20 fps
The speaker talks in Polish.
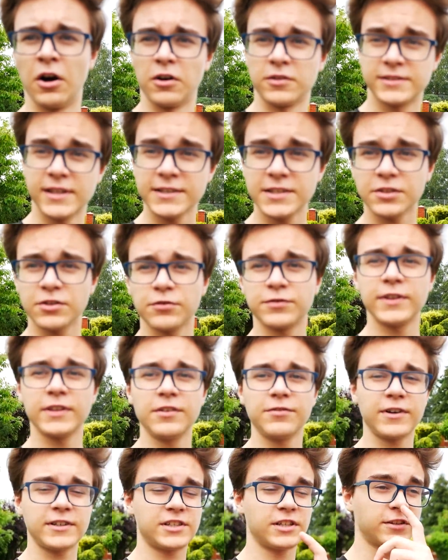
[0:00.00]
Oznacza to
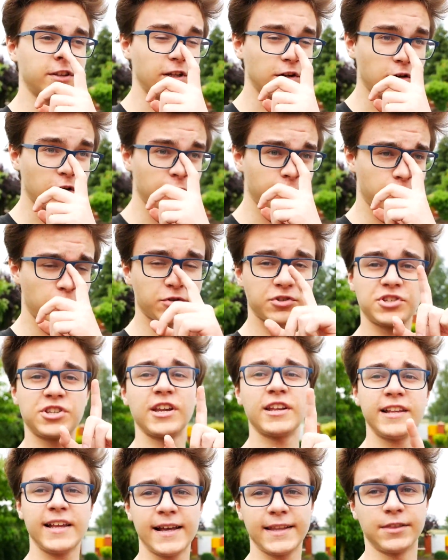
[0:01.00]
wtedy właśnie tylko i
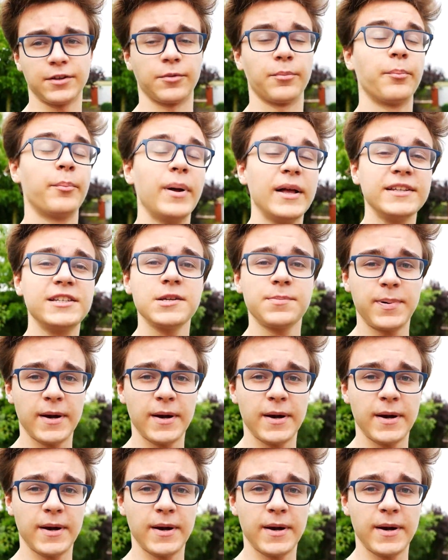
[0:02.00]
wyłącznie jedno, będzie